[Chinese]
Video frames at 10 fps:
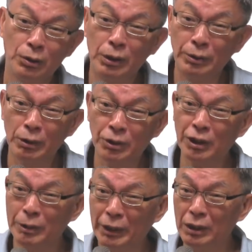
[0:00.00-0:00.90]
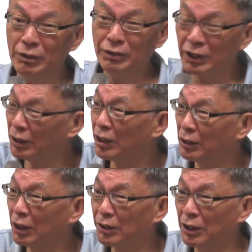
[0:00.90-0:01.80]
对不对？我上礼拜非常
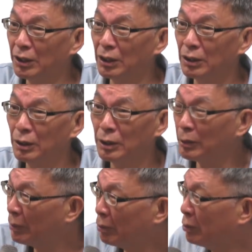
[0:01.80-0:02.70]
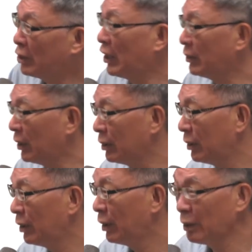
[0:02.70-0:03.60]
强调这一点，这不是我强调，
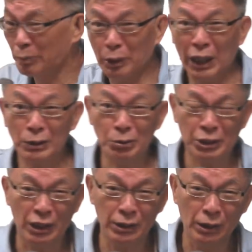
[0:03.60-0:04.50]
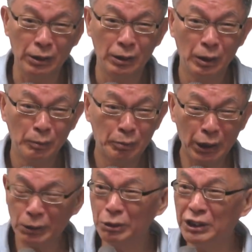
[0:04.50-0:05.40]
柏拉图强调的。柏
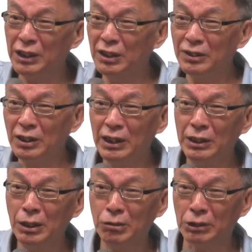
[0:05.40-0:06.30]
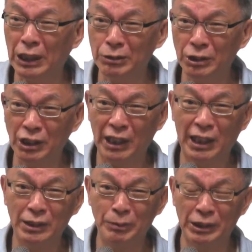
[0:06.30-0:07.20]
拉图建立了人类第一所大学叫
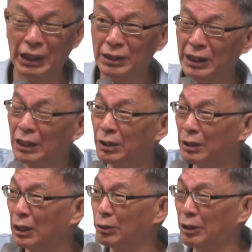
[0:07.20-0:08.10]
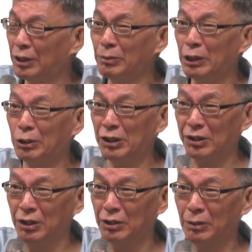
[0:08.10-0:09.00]
Academy，他的大大学上面有块
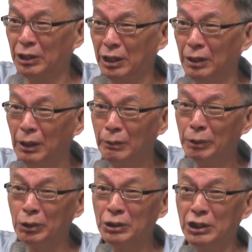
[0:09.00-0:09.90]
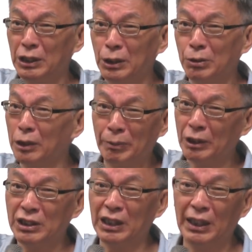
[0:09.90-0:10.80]
石头，上面写：不懂几何学的不
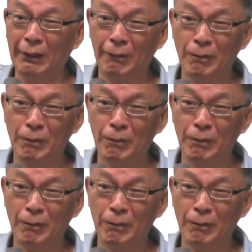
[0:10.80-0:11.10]
要进来。